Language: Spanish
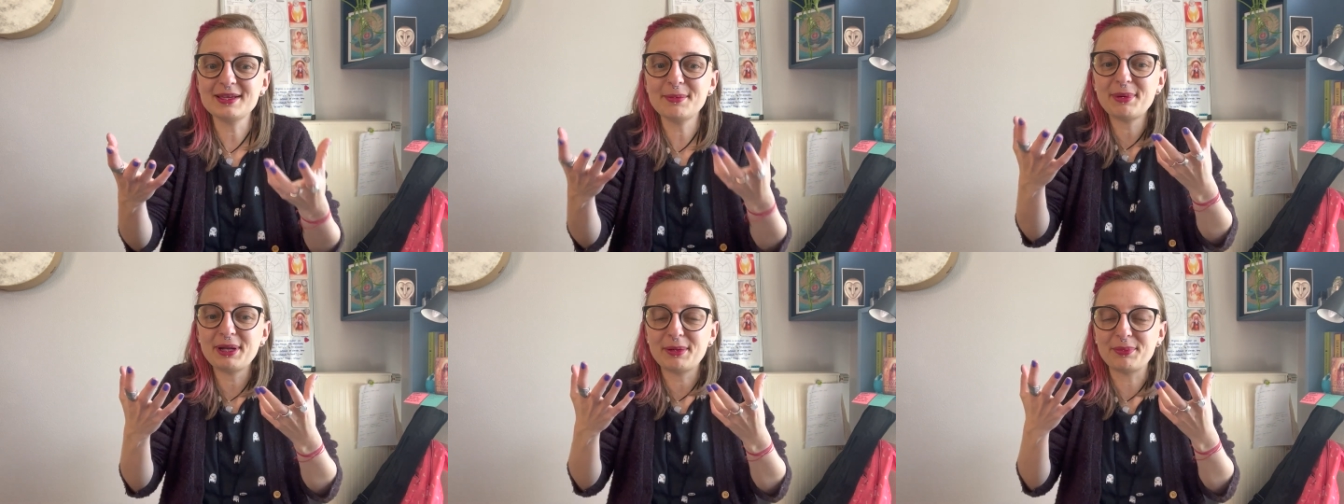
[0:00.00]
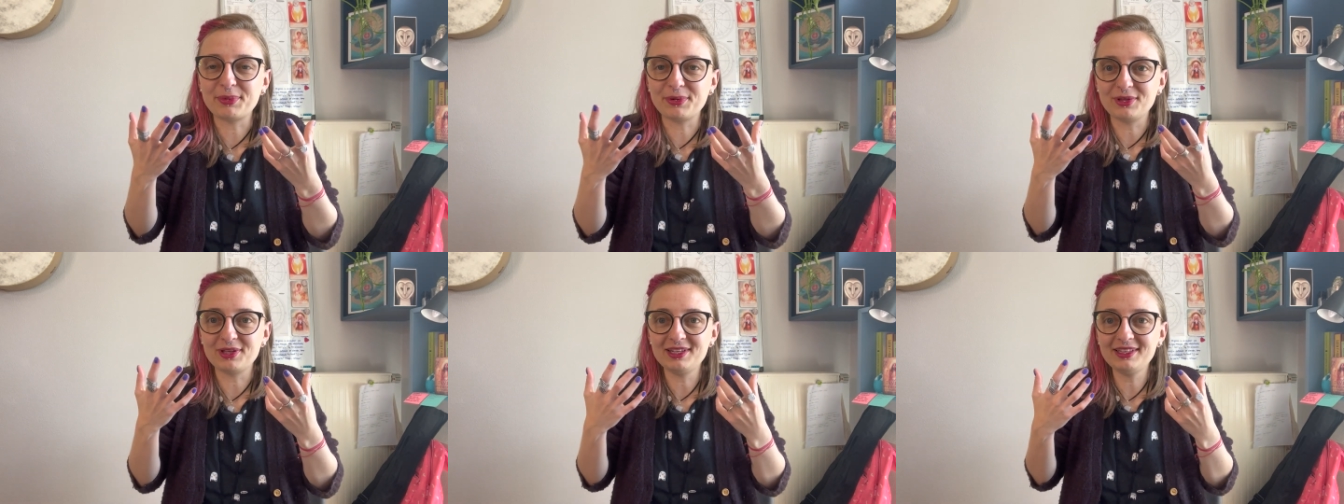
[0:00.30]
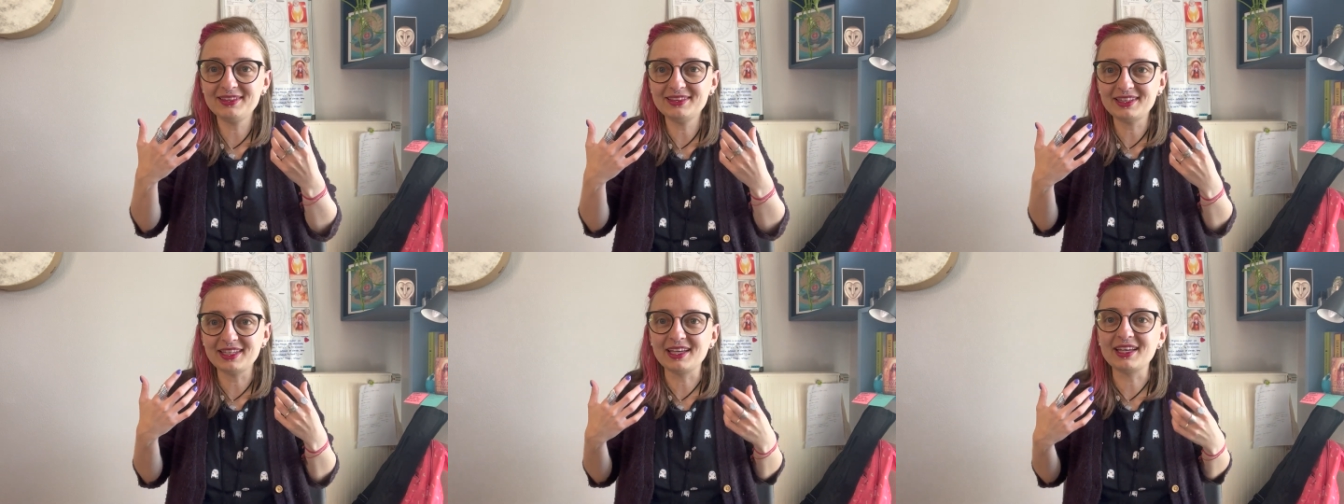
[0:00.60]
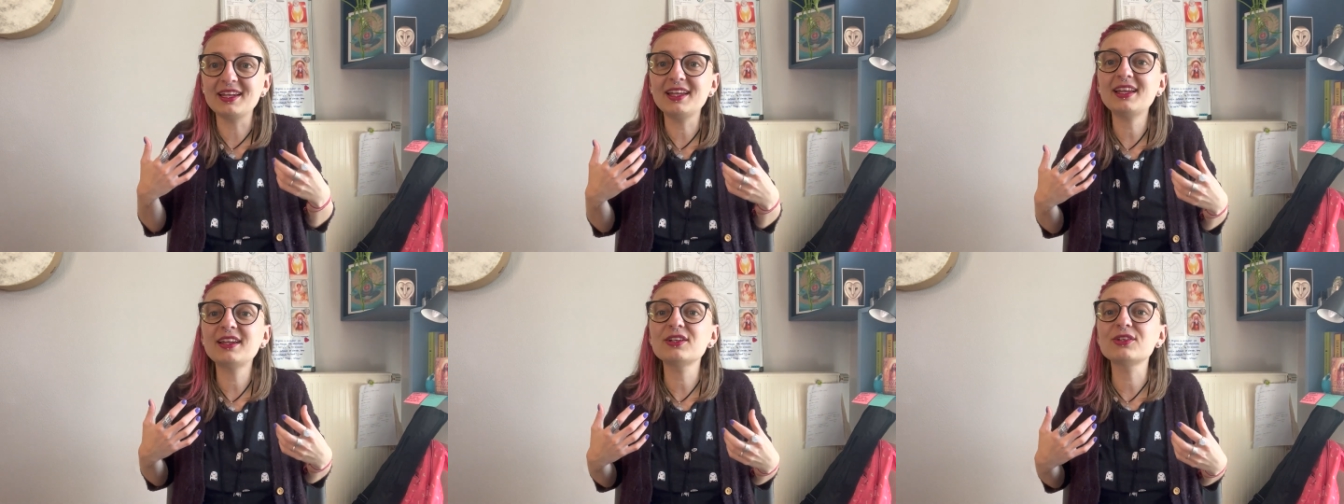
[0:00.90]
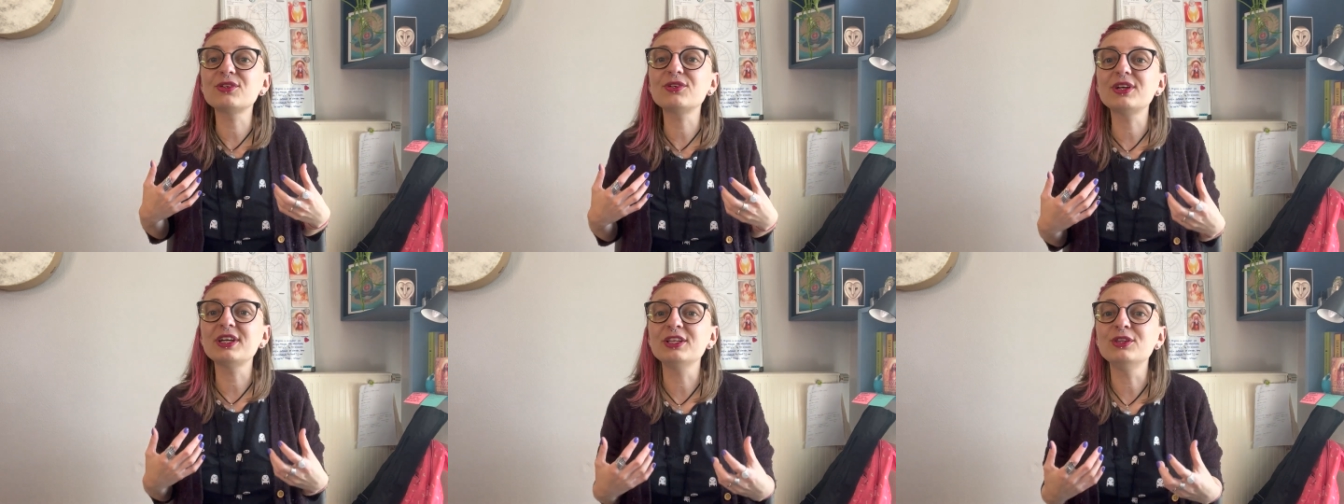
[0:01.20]
para poder
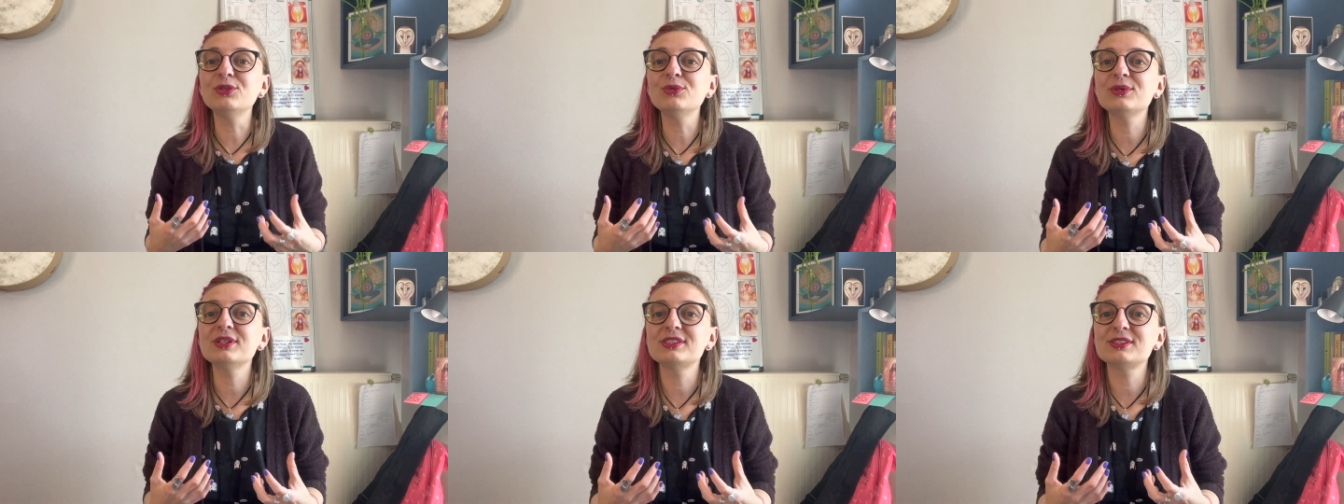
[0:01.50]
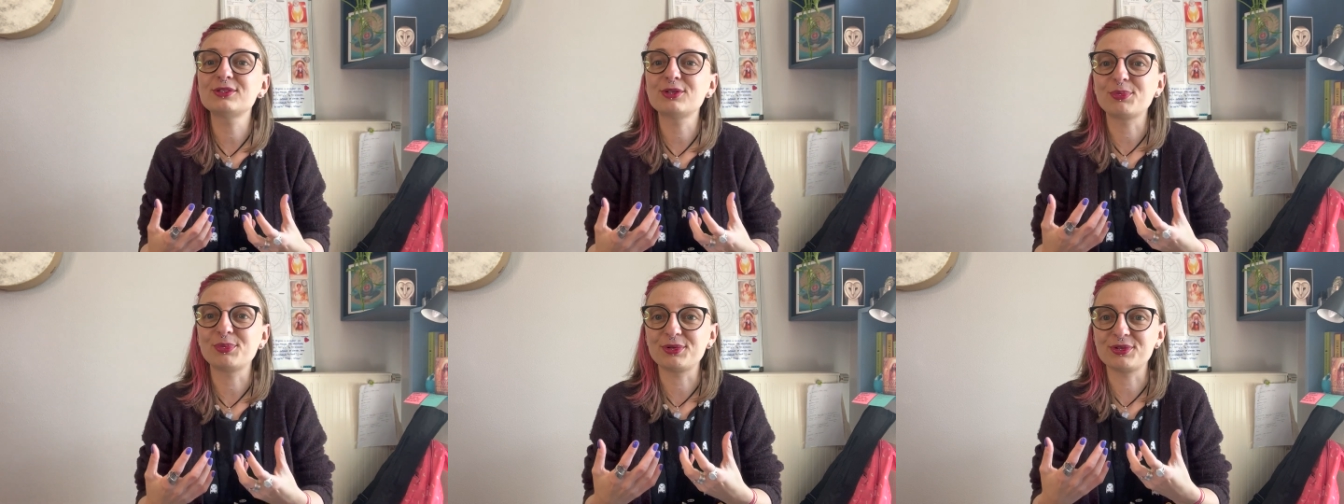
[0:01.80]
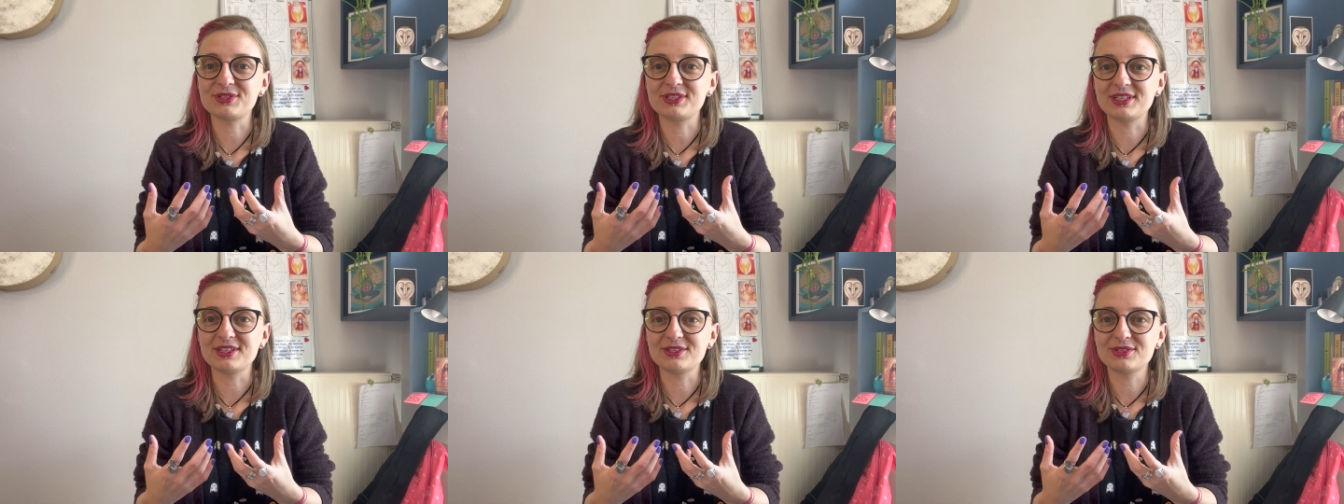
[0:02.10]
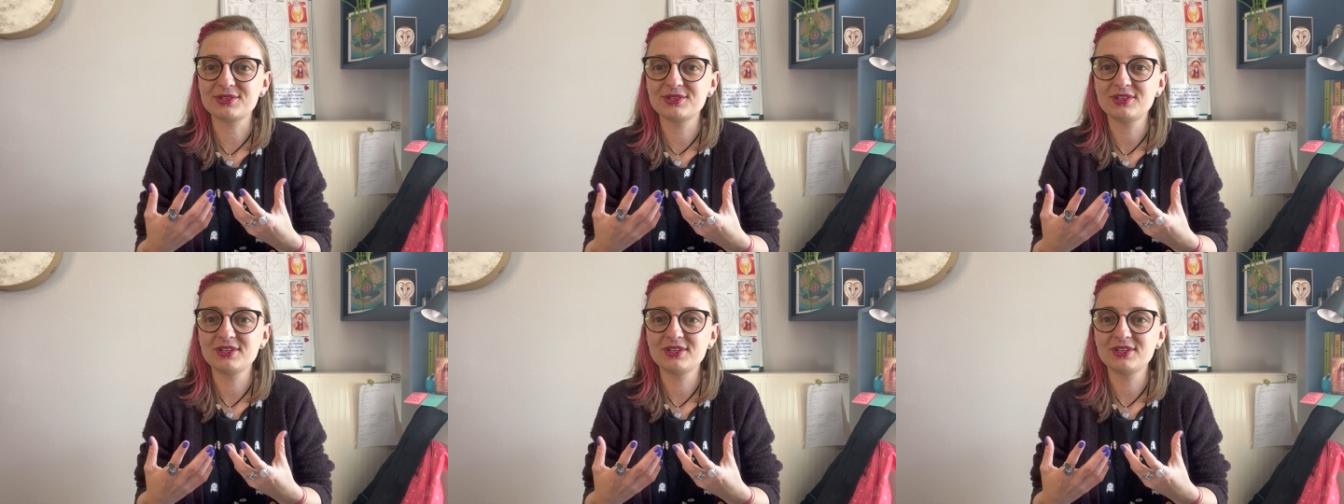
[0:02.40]
integrarlo en nuestro proceso.